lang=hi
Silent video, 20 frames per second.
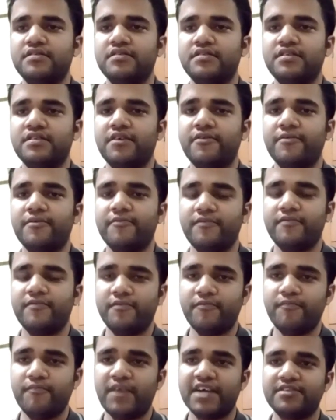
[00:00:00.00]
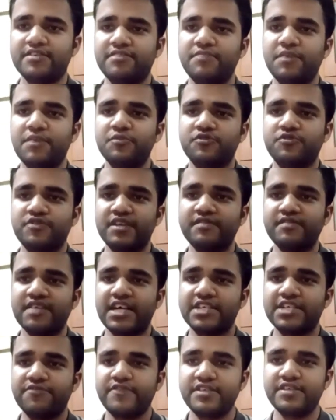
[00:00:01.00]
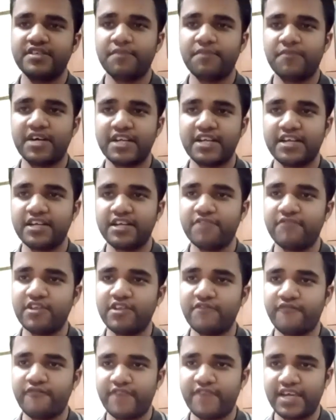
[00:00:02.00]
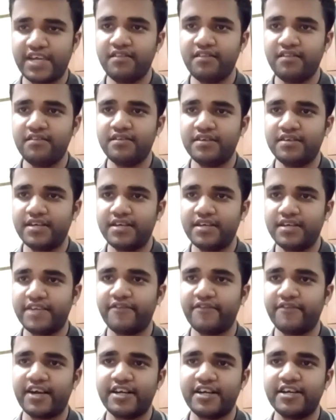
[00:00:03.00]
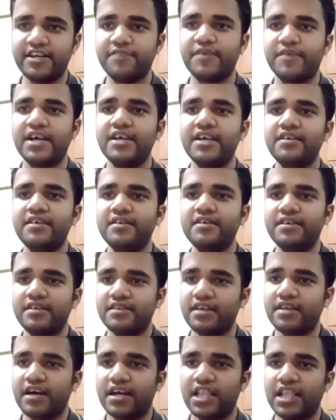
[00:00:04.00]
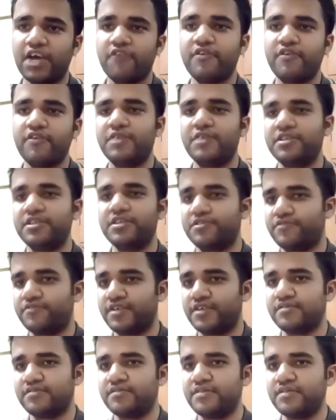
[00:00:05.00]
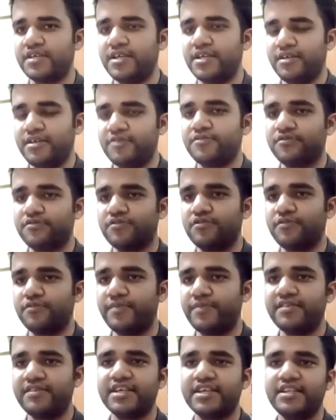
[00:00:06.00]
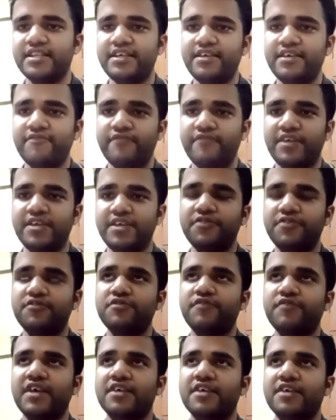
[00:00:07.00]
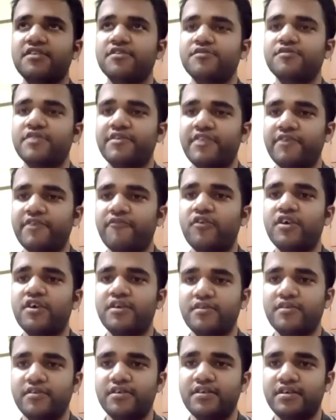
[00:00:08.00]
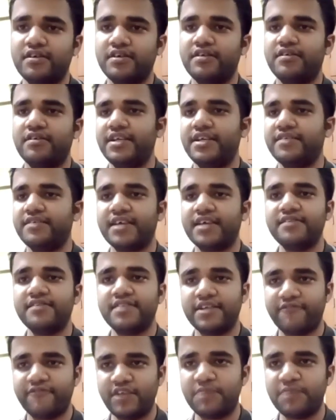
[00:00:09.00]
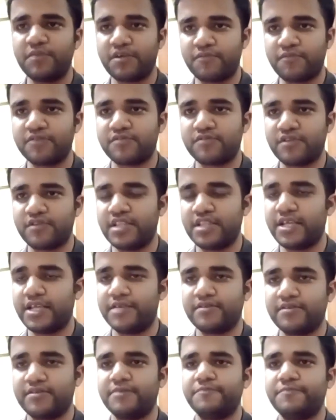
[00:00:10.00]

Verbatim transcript: the maximum stress at which the material will fail divided by the allowable stress. So basically, we use factor of safety for uh, design safety purpose only.